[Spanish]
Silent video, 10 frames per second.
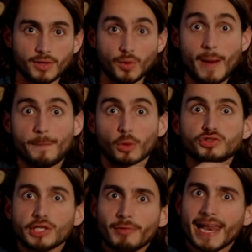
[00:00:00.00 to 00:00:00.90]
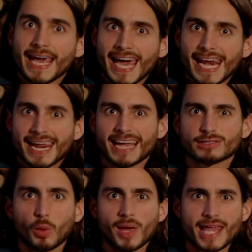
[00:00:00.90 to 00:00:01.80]
de una posible guerra que
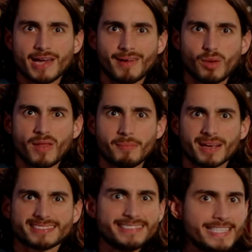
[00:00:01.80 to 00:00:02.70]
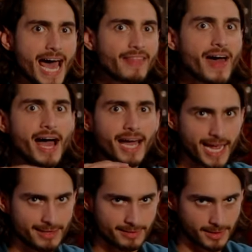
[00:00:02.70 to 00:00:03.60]
se hubiera llevado a demasiada
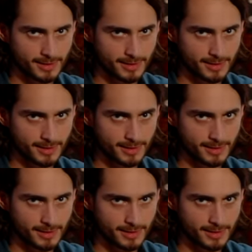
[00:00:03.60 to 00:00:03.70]
gente,